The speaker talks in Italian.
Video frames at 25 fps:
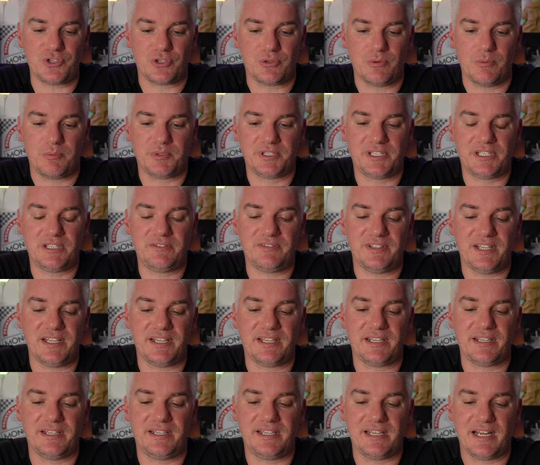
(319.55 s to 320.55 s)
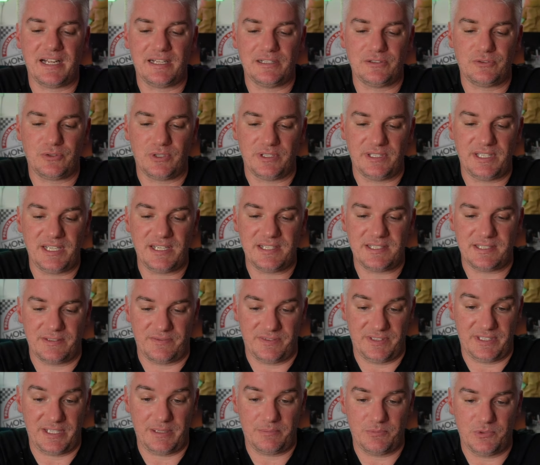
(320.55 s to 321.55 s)
e come potete vedere in alto a destra
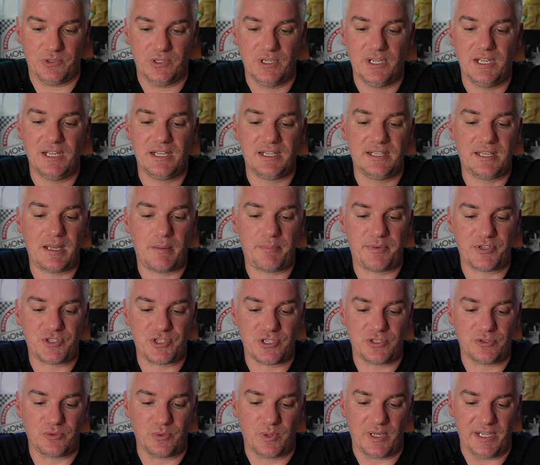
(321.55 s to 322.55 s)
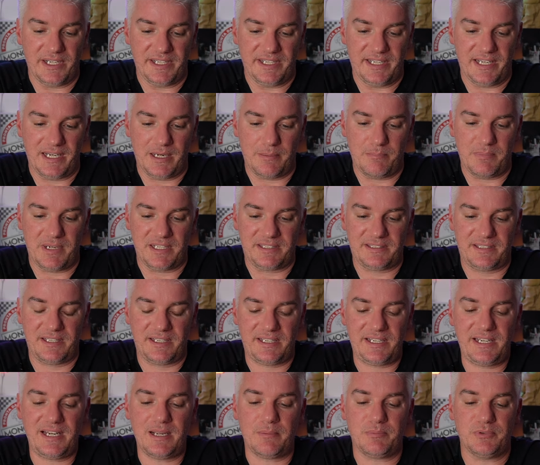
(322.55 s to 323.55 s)
vedremo la percentuale della
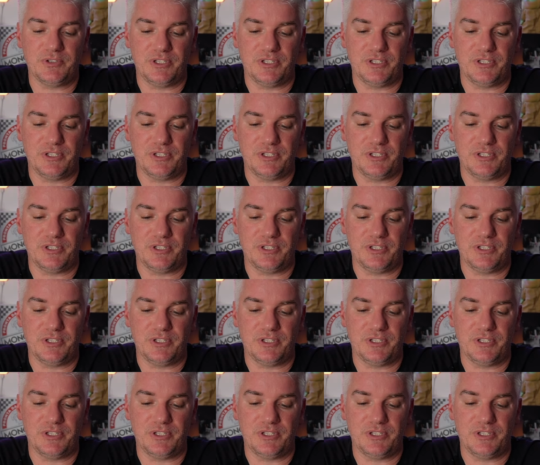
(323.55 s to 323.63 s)
batteria,